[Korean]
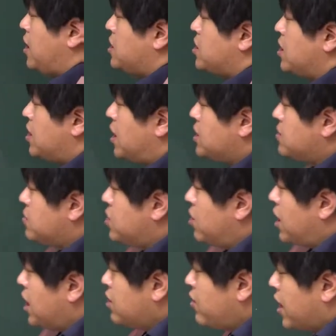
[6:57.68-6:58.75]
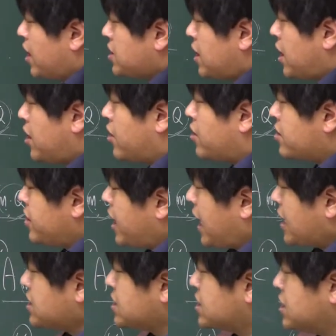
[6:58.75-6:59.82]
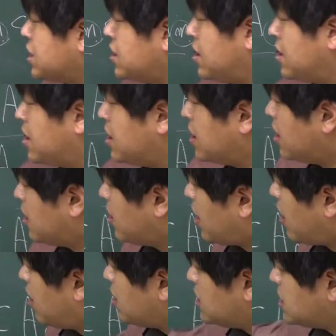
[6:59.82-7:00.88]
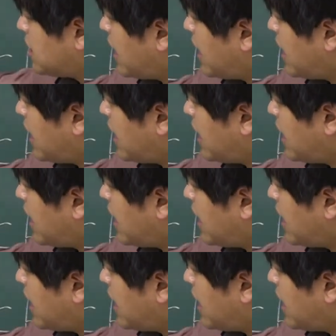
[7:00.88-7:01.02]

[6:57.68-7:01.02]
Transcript: 있으니까 지금 들어가는 관계잖아요. 근데 아직은 아, 이제